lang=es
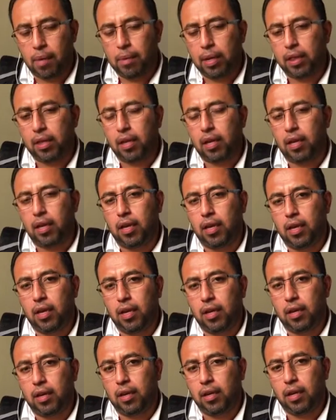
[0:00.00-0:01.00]

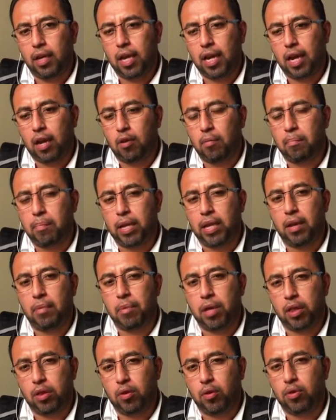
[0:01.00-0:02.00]
mantener el
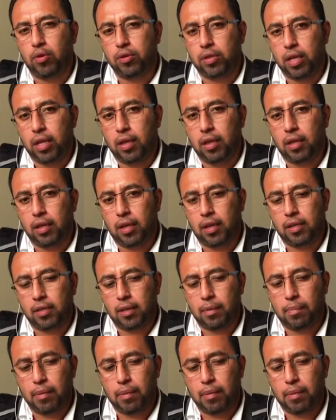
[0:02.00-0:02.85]
acompañamiento constante que se ha